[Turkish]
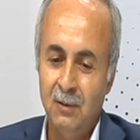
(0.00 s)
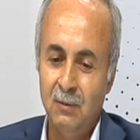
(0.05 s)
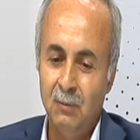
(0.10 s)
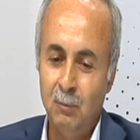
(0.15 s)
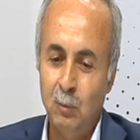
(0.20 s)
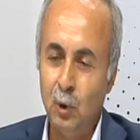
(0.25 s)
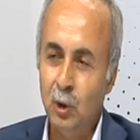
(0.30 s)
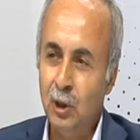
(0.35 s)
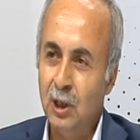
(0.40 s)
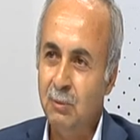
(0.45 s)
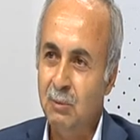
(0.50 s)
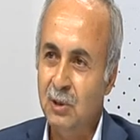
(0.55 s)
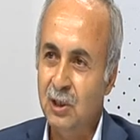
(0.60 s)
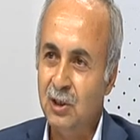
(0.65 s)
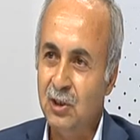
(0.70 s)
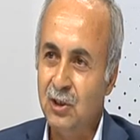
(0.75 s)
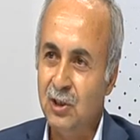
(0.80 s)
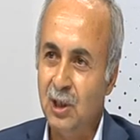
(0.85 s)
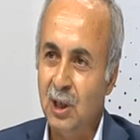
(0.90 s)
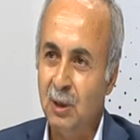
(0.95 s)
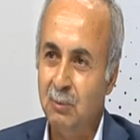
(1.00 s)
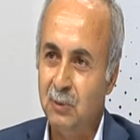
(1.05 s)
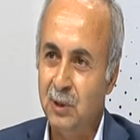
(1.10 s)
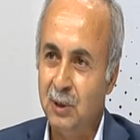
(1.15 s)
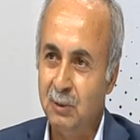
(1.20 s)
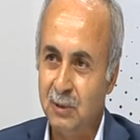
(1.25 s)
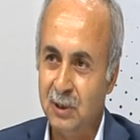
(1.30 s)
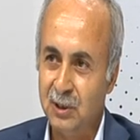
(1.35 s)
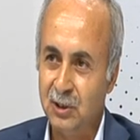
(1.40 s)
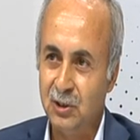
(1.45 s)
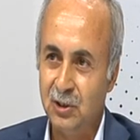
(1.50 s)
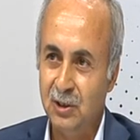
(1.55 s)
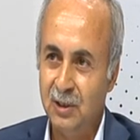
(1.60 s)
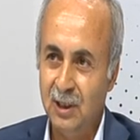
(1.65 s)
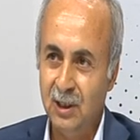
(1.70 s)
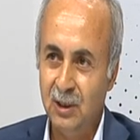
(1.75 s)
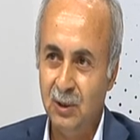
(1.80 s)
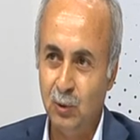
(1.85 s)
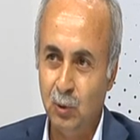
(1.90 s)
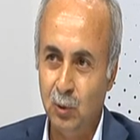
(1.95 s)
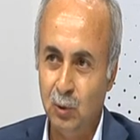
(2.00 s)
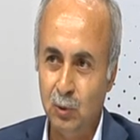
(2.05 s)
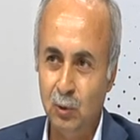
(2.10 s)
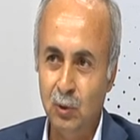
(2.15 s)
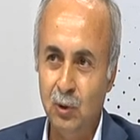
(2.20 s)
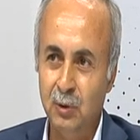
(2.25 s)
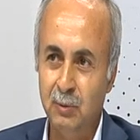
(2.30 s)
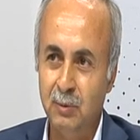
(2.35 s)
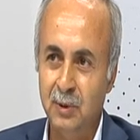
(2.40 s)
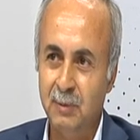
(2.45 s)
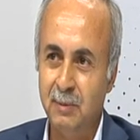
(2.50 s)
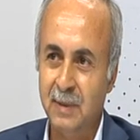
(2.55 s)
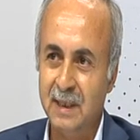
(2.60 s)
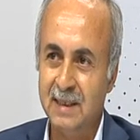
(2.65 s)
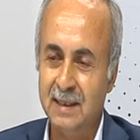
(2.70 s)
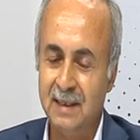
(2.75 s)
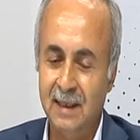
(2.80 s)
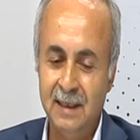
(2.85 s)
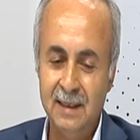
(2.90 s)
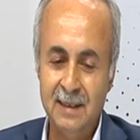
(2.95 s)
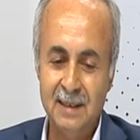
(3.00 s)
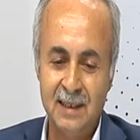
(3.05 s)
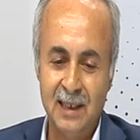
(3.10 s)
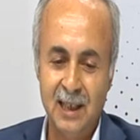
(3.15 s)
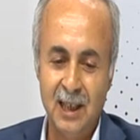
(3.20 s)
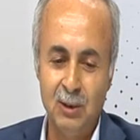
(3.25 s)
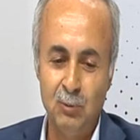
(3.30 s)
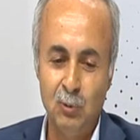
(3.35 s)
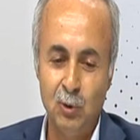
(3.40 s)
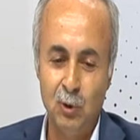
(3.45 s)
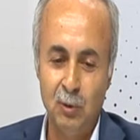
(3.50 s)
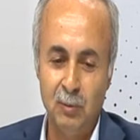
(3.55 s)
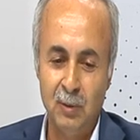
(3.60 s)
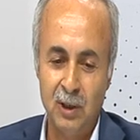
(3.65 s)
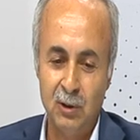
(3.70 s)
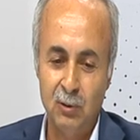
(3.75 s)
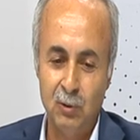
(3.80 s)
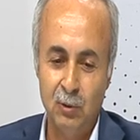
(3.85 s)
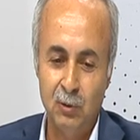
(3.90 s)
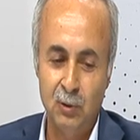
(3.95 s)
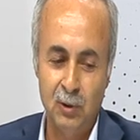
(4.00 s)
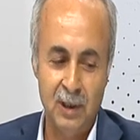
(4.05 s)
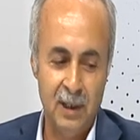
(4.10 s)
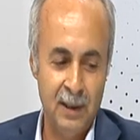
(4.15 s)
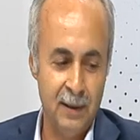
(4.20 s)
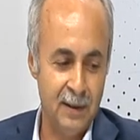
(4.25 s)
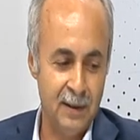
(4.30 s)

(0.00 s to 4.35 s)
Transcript: Böyle bir işi yaptığımız için de onurlu bir mesleğin sahibi olmak yönüyle